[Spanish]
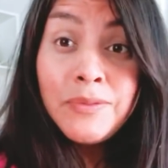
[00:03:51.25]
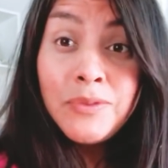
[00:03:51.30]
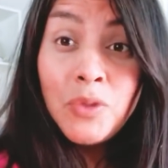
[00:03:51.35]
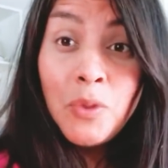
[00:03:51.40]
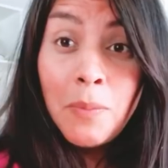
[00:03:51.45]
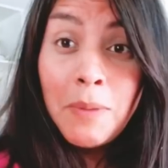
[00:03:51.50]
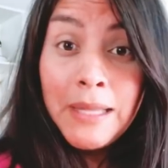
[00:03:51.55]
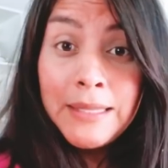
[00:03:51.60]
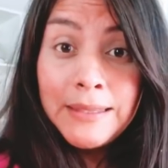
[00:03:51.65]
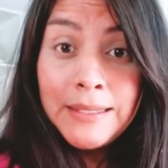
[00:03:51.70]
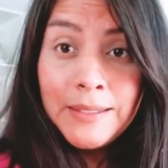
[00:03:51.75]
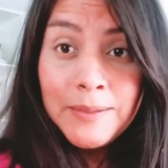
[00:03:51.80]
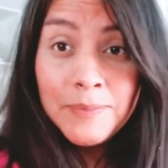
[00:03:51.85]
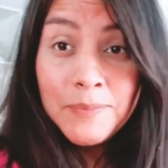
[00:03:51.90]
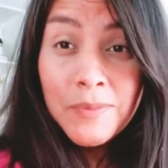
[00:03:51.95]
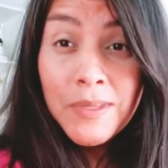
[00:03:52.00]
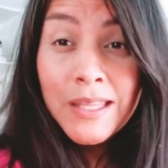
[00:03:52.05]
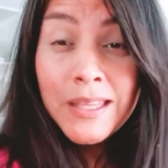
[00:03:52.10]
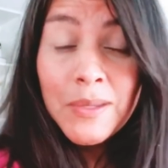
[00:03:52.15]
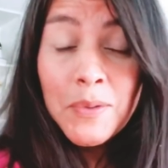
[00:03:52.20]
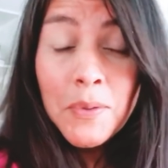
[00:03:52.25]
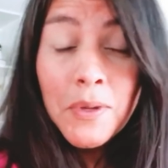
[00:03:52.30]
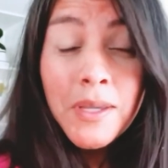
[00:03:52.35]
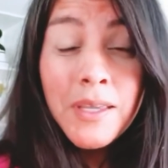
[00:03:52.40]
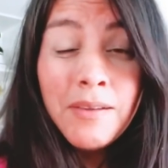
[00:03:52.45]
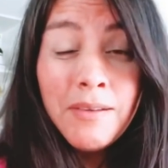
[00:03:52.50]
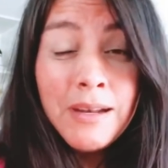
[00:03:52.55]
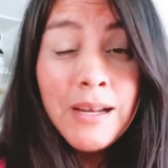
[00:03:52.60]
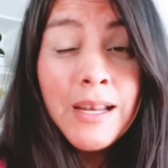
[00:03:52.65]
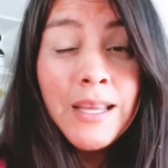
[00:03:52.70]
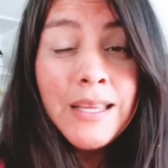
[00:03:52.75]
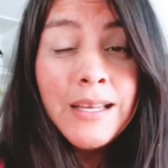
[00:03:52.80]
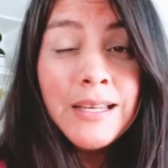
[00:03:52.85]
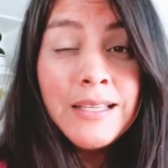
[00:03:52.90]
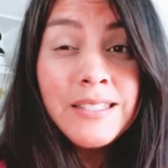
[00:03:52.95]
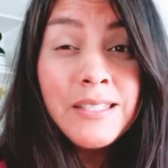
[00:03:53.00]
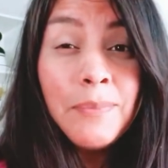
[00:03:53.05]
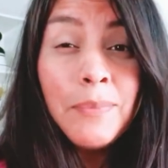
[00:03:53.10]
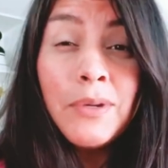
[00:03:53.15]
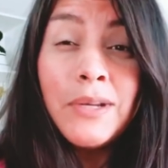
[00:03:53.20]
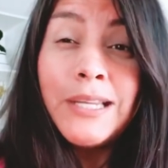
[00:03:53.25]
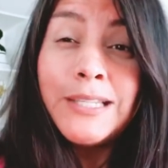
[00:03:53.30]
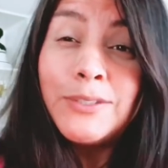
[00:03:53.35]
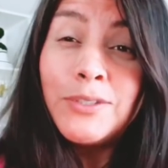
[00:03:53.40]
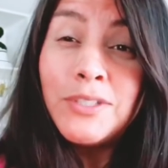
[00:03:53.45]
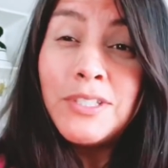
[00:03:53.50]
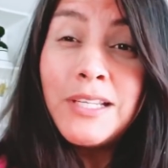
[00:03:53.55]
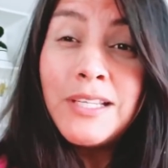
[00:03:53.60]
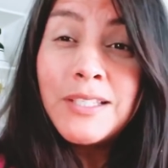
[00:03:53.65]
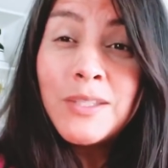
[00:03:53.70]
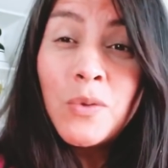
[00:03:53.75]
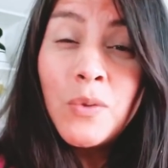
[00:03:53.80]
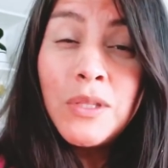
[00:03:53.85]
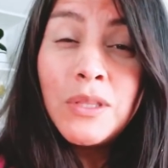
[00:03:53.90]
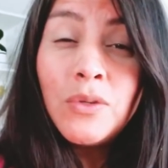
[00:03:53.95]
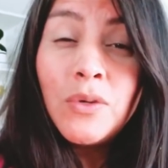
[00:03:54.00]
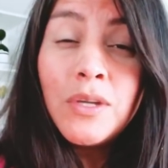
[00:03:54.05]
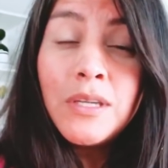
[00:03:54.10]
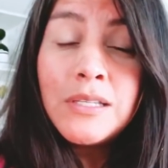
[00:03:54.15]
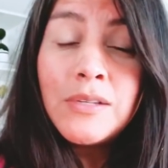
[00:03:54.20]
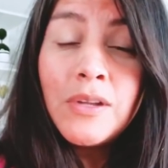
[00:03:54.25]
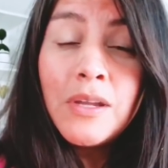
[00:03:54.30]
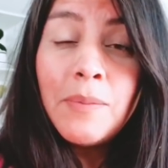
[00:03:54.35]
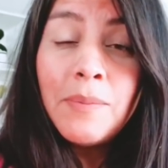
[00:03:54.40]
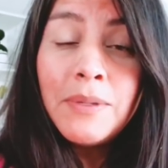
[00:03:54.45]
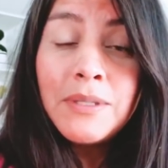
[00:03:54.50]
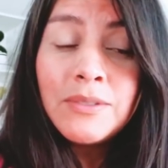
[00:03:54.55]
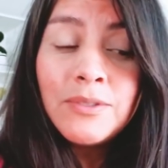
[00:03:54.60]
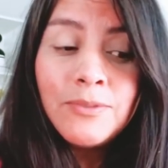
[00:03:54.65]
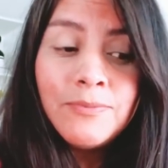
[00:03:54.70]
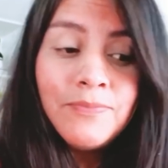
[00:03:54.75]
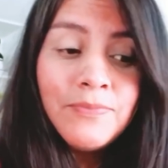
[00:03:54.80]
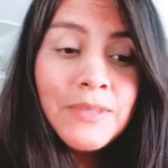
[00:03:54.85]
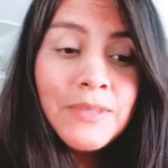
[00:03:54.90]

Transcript: tomate que tengo que llevar a la iglesia. Pero en las noches les cuento qué es lo que pasó.